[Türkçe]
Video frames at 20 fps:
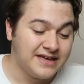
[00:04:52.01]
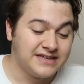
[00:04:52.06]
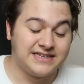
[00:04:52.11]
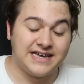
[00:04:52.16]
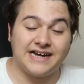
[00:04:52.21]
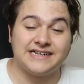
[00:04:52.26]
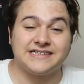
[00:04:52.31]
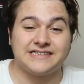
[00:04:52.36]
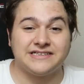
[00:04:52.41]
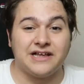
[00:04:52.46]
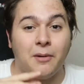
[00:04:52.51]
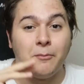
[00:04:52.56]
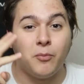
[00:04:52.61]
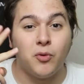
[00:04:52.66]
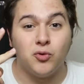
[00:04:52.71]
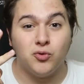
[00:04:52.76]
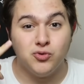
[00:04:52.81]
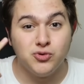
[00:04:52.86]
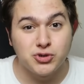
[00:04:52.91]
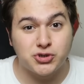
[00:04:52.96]
Gerçekten
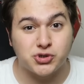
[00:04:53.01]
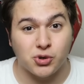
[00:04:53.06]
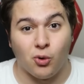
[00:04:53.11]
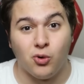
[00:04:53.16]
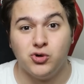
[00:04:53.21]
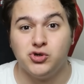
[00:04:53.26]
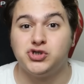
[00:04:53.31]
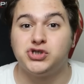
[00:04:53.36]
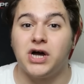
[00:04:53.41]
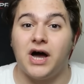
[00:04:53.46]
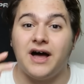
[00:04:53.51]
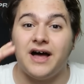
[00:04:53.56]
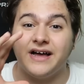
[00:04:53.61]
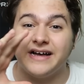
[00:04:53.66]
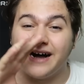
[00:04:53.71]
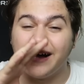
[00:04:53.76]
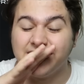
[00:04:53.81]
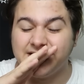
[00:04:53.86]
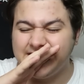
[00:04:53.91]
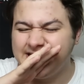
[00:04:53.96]
bu 3
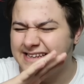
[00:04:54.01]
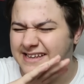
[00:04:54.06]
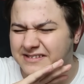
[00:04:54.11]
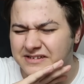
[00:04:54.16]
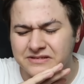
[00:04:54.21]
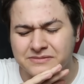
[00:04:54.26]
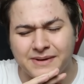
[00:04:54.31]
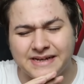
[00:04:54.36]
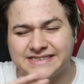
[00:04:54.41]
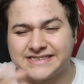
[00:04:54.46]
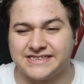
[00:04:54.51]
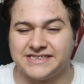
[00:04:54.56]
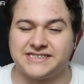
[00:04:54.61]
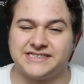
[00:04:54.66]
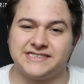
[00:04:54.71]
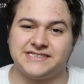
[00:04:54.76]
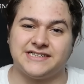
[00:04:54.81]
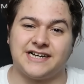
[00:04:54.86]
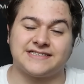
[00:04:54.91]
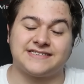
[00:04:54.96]
oyuncağa inanılmaz
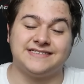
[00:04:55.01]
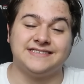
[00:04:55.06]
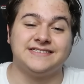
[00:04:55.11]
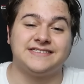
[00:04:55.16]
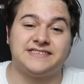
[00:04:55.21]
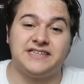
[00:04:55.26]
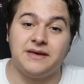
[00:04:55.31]
şaşıracaksınız.